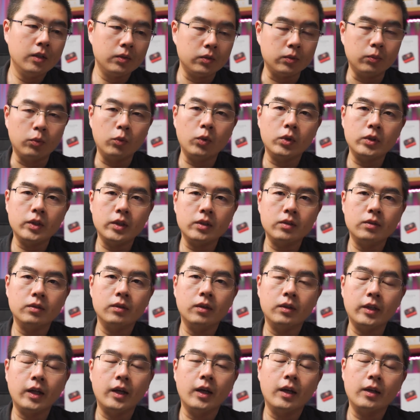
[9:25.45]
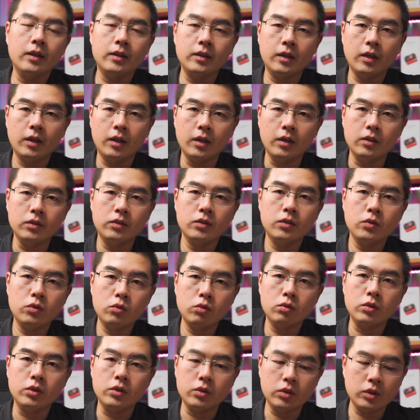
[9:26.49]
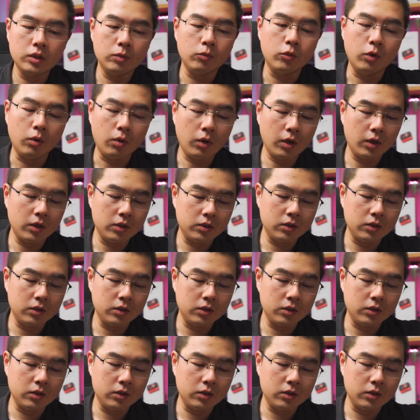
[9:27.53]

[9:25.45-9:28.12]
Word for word: 只不过这次呢带来这个核心处理器模块